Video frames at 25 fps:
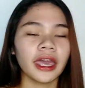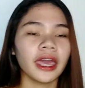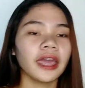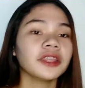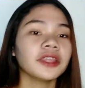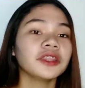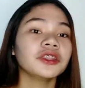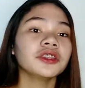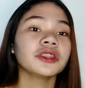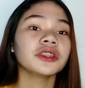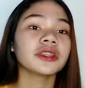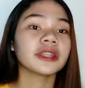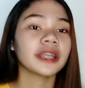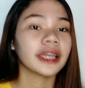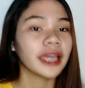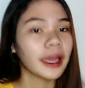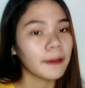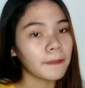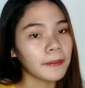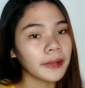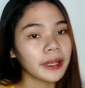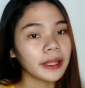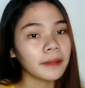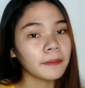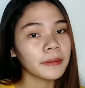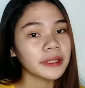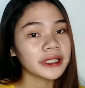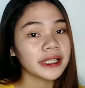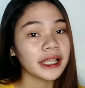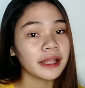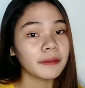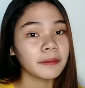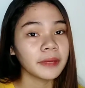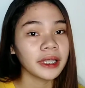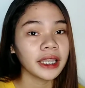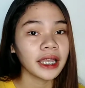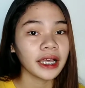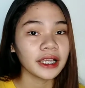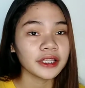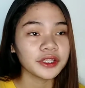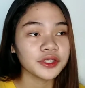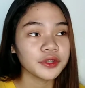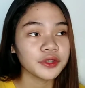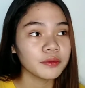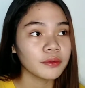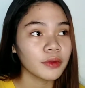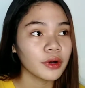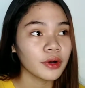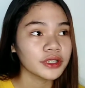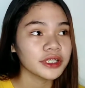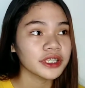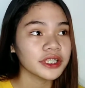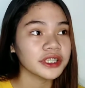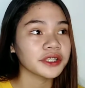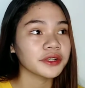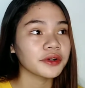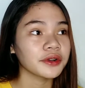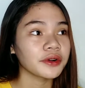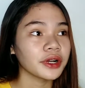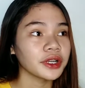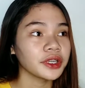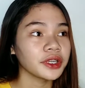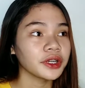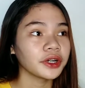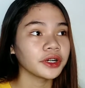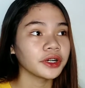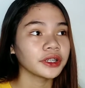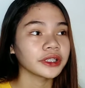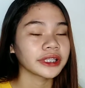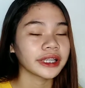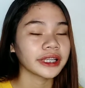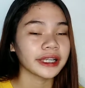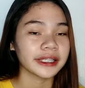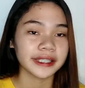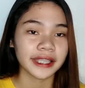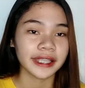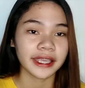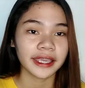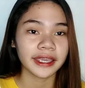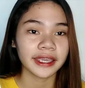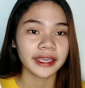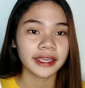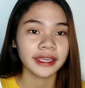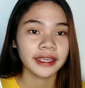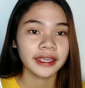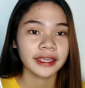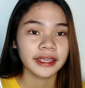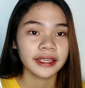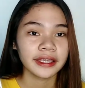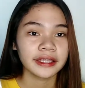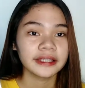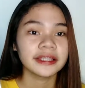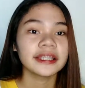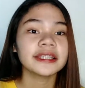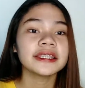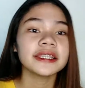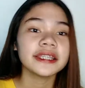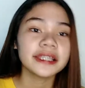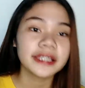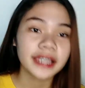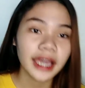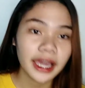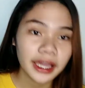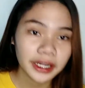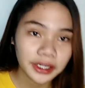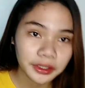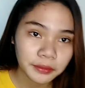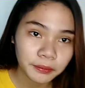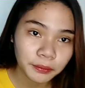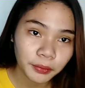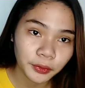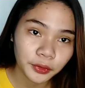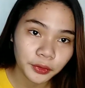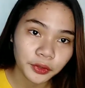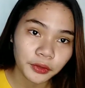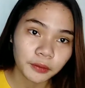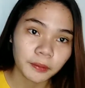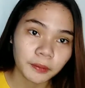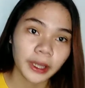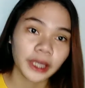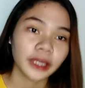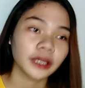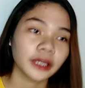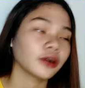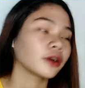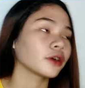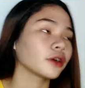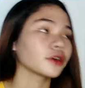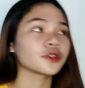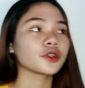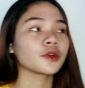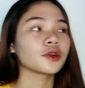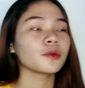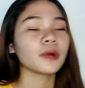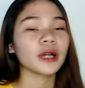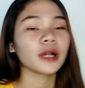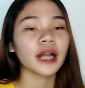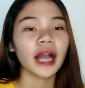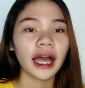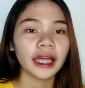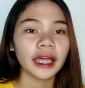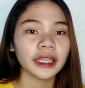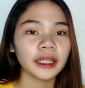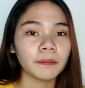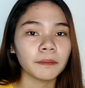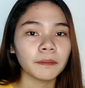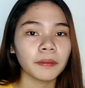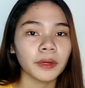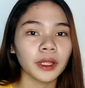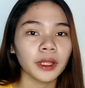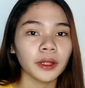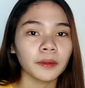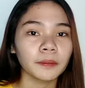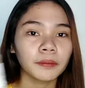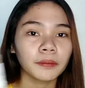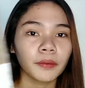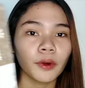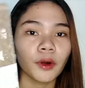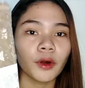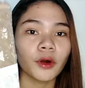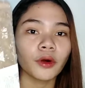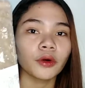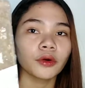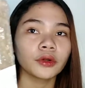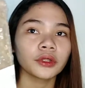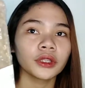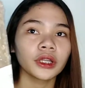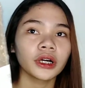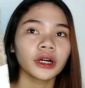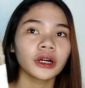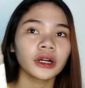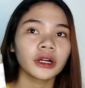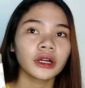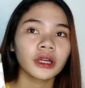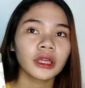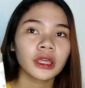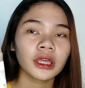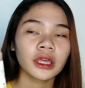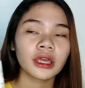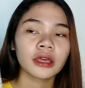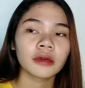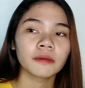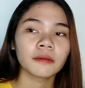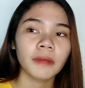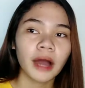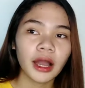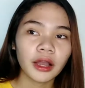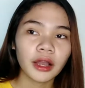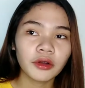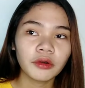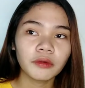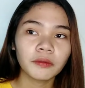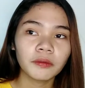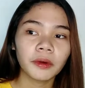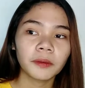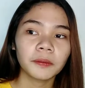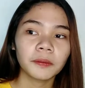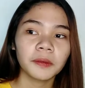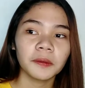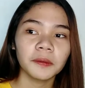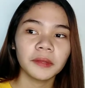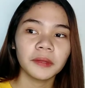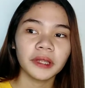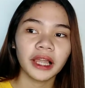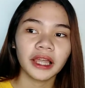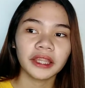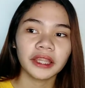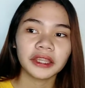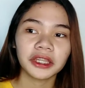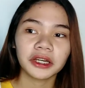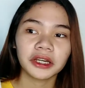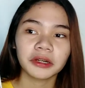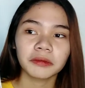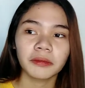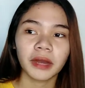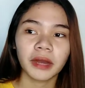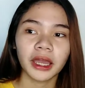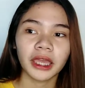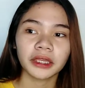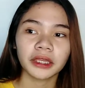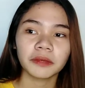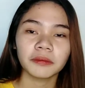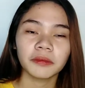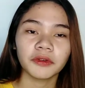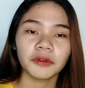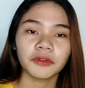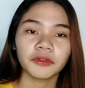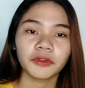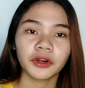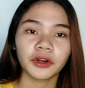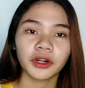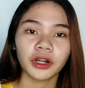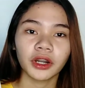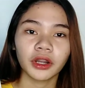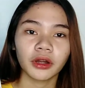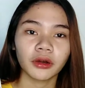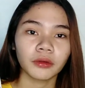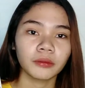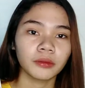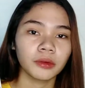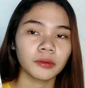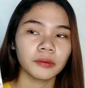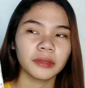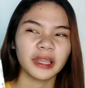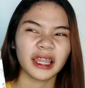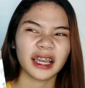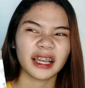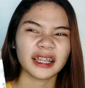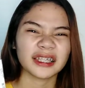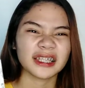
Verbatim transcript: And, kaya pala malakas yung boses ko ngayon kasi nasira rin po yung mic ko. So, maghahanap pa lang po ako ng bagong pagbibilhan ng mic before ako bumili.